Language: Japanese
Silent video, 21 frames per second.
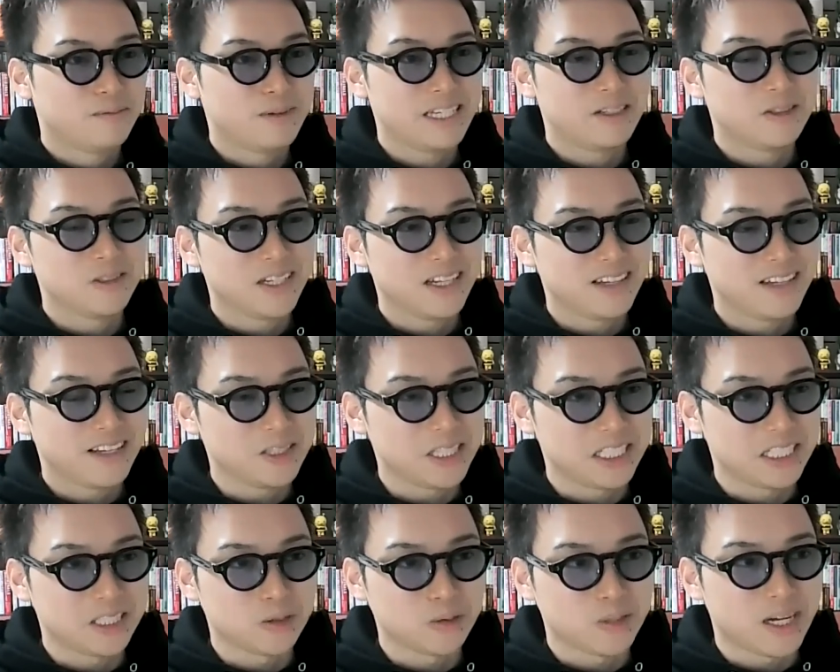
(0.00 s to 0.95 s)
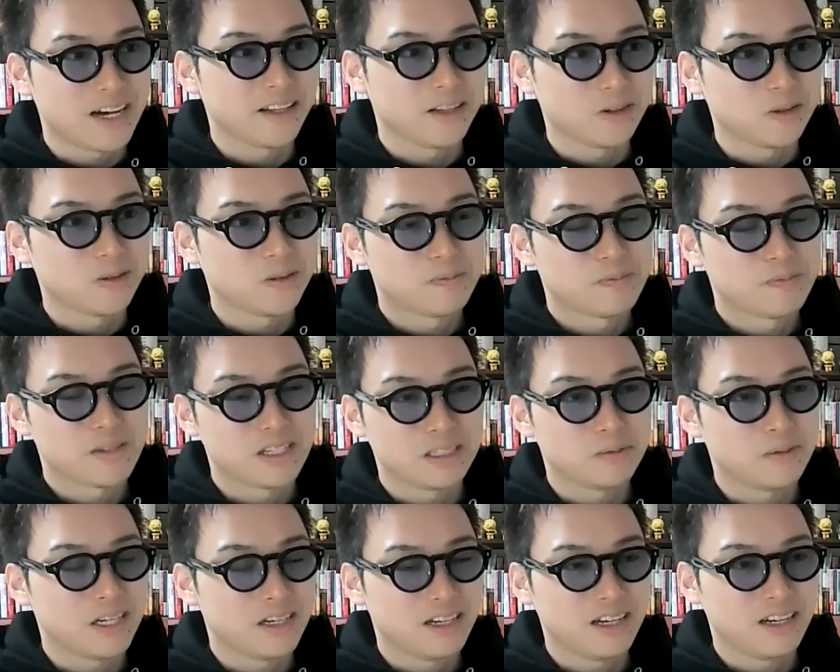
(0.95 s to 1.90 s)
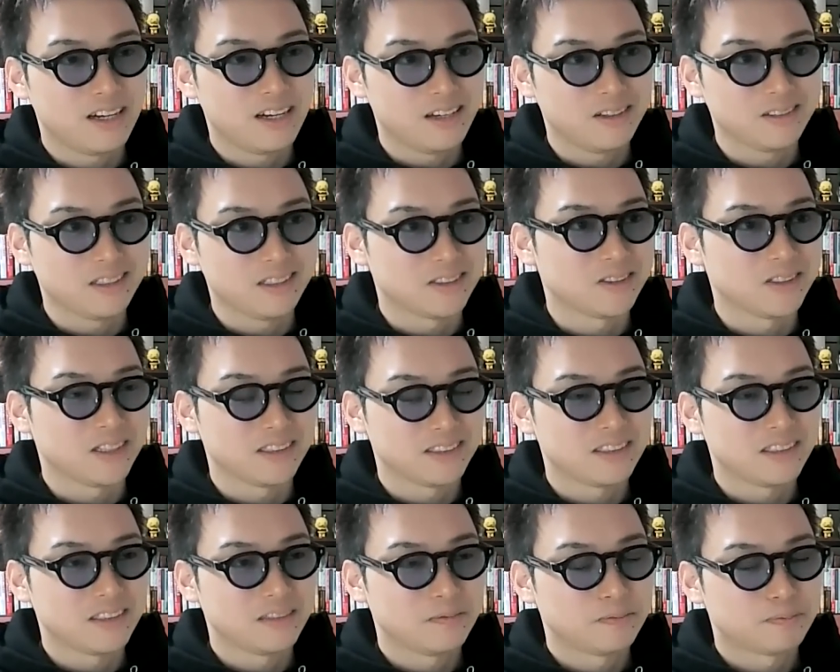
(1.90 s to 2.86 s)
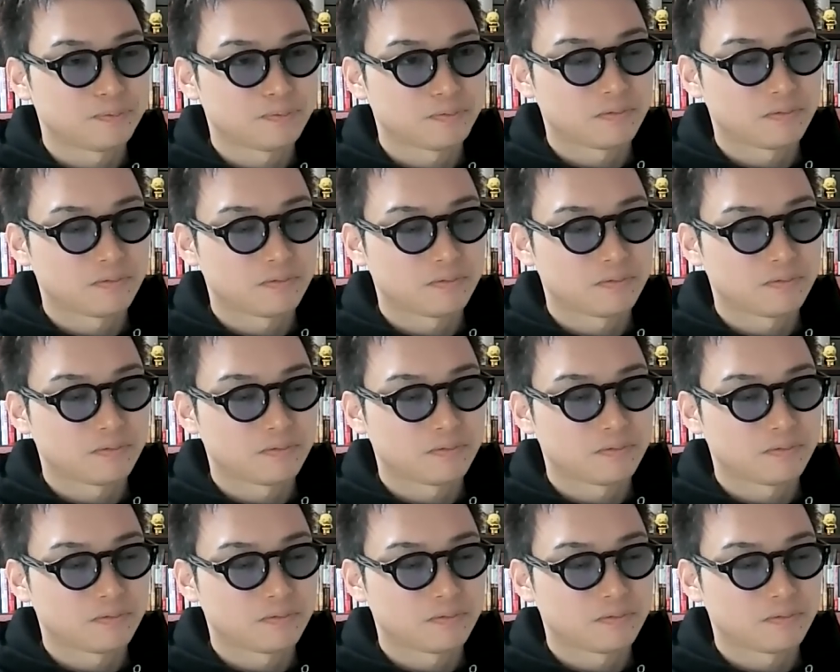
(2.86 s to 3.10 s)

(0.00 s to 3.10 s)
まあいろんなテクニックはあれど、一番考えるのはそれですね。